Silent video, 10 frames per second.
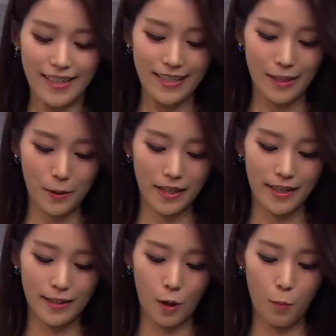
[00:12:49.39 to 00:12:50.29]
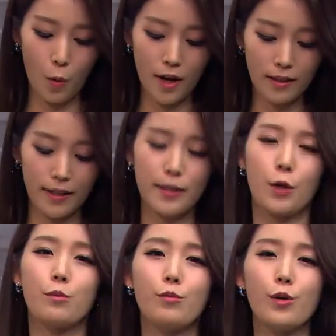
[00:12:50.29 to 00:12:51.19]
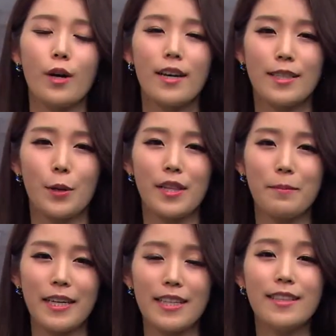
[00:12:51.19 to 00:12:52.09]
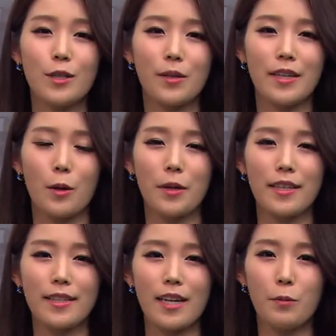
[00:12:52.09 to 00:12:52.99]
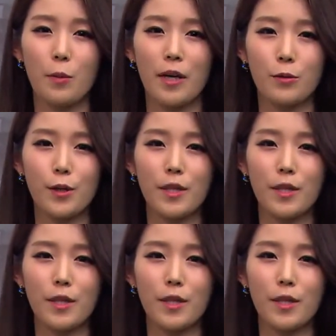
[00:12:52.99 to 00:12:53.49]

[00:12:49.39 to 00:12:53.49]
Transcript: 이렇게 해서 포항대 전북, 전남대 인천의 경기를 살펴봤고요.